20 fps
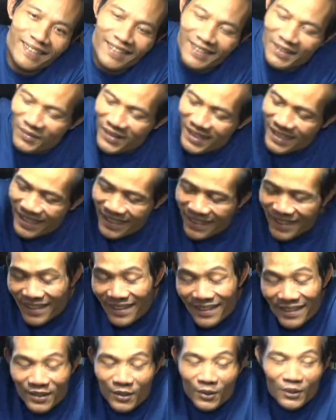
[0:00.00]
maka yang bikin
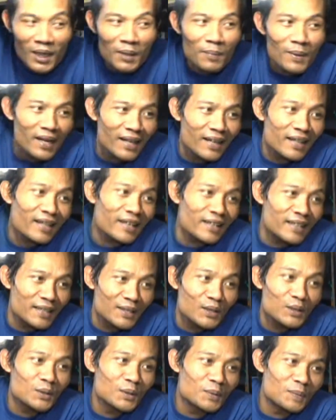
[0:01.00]
susah barang
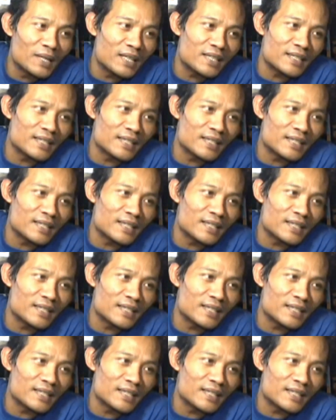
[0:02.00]
kayak gitu